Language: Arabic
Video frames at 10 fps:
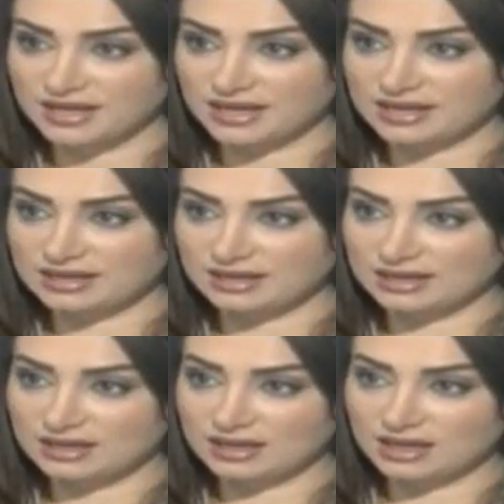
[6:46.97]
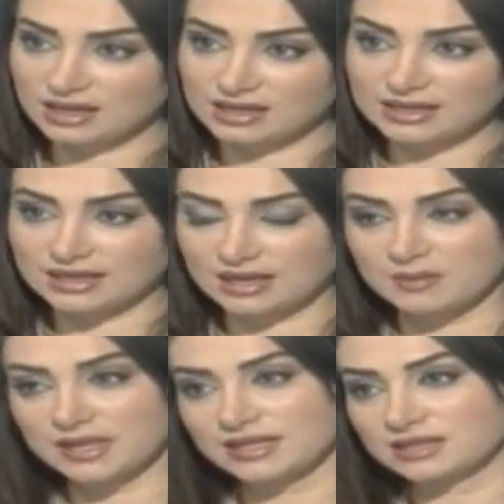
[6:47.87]
عليه ان آه، يعني
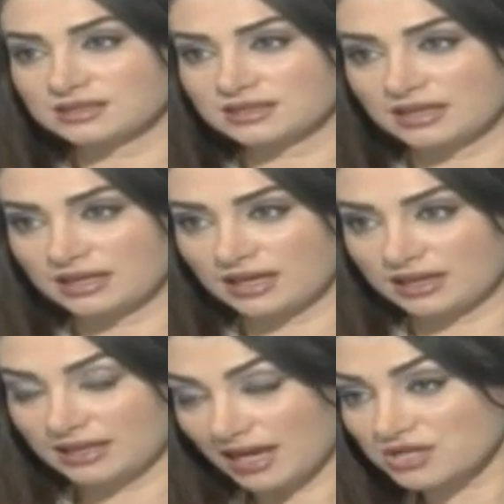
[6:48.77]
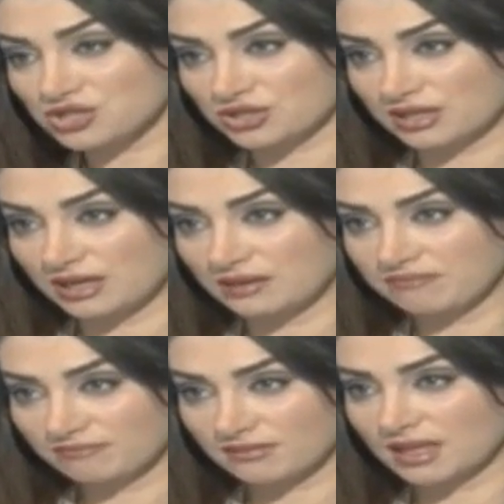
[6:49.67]
عمليه العلاج آه،
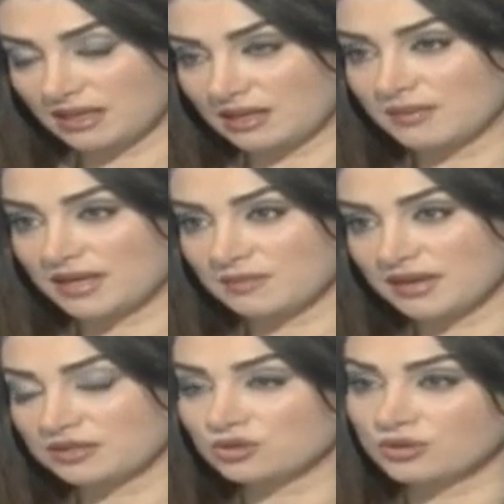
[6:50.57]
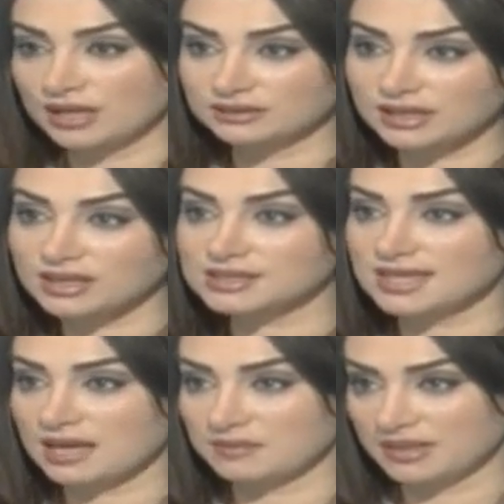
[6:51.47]
المياه البيضاء تكون عن طريق
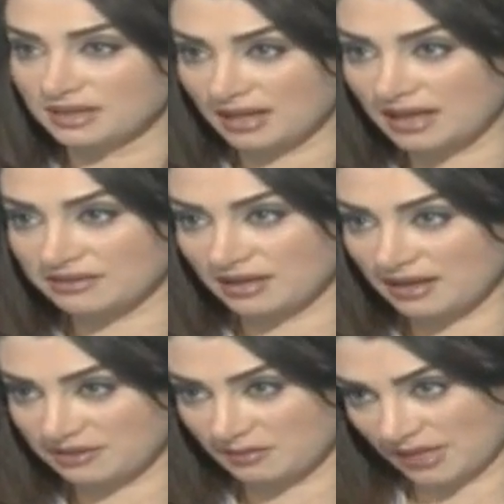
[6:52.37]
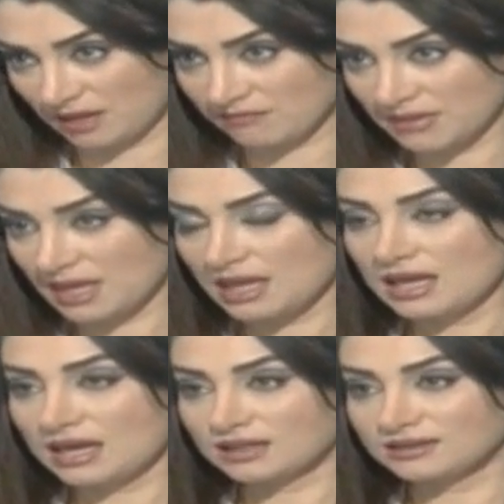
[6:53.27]
سحب هذا هذه المياه نعم.
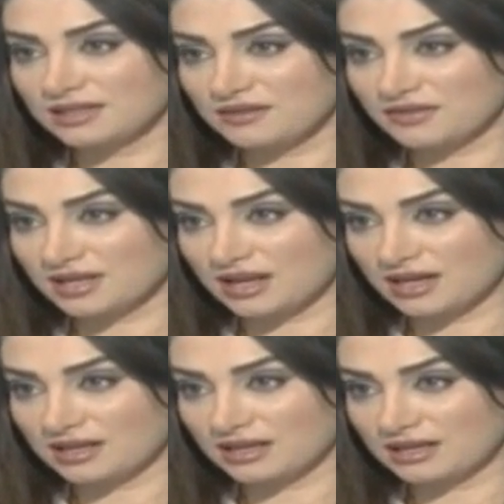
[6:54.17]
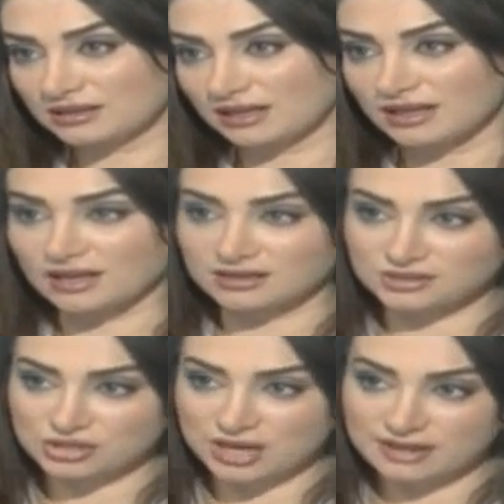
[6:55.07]
اعطينا فكره عن طريقه
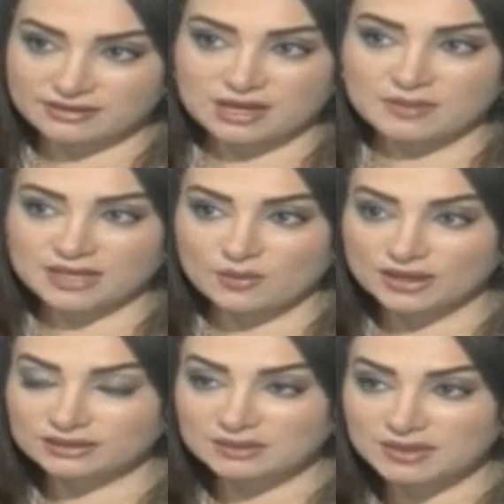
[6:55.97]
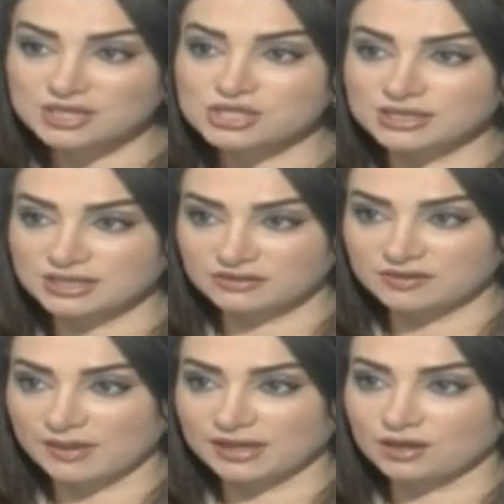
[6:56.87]
اجراء هذه العمليه وايضا ما الجديد
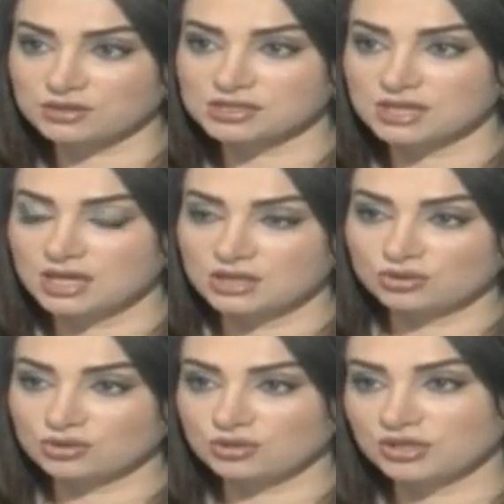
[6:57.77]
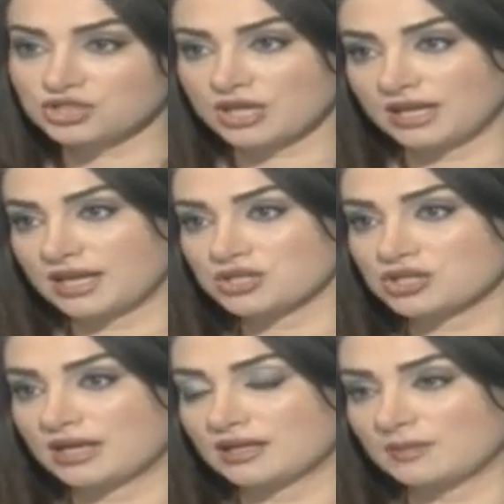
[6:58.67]
فيما يخص تكنولوجيا علاج
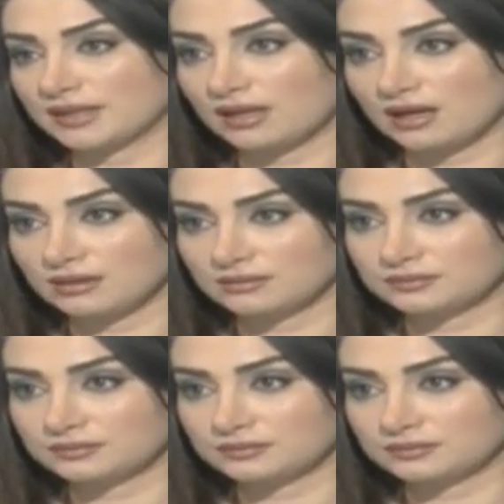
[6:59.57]
العين البيضاء